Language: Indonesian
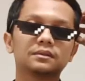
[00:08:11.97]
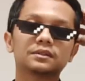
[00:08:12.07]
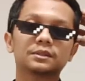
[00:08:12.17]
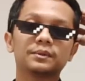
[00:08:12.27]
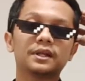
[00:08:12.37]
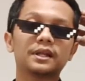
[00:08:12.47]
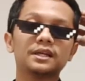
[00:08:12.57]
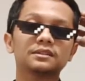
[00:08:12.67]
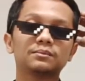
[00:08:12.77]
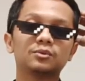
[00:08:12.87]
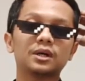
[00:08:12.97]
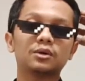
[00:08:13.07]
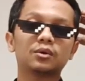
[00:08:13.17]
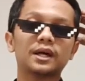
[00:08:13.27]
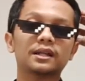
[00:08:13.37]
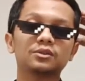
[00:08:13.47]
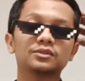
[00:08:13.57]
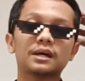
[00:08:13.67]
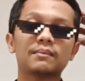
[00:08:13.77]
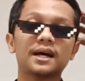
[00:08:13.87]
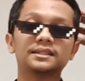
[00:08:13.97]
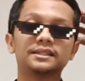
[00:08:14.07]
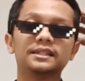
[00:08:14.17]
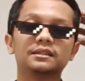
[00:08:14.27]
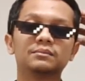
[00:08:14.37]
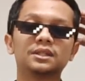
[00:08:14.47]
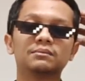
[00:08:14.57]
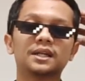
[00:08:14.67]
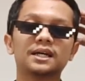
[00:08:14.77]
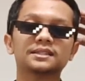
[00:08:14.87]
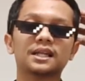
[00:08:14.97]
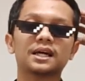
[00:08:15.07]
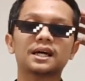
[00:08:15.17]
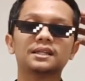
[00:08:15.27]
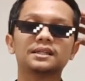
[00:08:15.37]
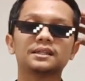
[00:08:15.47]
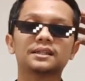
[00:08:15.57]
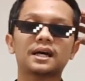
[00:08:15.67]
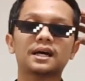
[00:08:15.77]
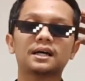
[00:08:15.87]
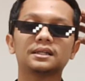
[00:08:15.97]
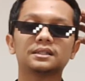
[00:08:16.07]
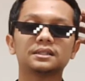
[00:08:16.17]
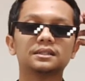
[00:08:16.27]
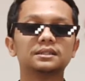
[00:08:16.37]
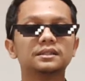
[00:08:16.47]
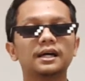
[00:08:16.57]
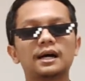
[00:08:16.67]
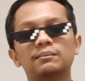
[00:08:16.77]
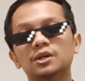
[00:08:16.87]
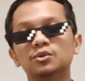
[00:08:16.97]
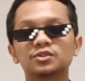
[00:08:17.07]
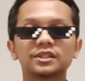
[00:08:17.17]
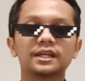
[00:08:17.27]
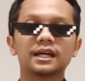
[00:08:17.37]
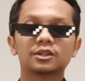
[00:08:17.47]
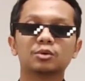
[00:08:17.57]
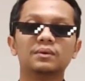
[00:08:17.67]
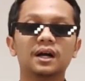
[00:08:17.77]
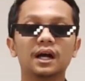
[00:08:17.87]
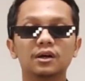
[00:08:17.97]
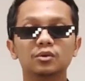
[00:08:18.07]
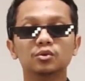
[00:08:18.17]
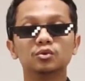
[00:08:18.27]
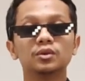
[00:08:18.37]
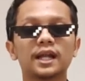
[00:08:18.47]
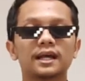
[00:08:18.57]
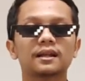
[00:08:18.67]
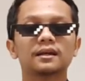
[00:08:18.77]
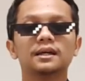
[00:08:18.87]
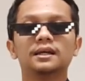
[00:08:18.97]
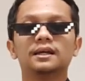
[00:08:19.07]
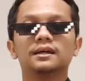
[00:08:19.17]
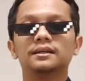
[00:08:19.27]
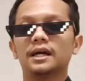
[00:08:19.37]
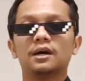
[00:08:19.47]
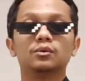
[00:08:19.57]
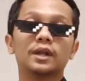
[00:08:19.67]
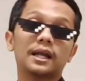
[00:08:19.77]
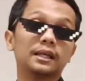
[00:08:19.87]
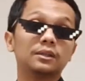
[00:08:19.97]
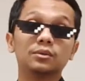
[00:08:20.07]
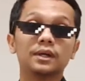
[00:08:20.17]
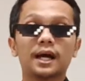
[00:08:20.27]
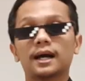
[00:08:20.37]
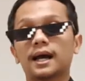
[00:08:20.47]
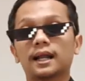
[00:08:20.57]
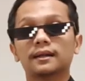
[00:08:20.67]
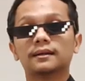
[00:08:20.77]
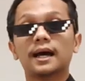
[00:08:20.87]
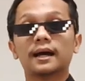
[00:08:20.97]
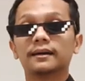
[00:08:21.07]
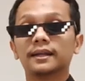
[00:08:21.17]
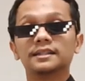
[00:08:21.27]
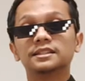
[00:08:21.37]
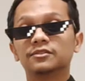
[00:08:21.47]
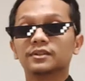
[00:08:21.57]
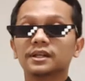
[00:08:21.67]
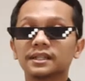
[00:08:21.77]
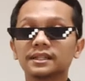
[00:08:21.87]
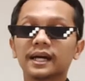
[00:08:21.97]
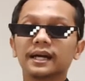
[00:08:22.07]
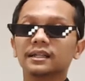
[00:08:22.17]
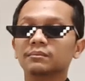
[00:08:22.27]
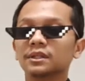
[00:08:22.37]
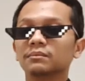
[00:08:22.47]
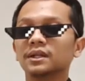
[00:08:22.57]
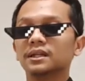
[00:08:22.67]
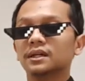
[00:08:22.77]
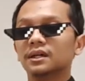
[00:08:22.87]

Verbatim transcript: Sebenarnya semua ular itu sama aja ya teman-teman. Asalkan kita eh, enggak mengusik atau mengganggu ular, ya ular itu enggak akan agresif ke kita ya teman-teman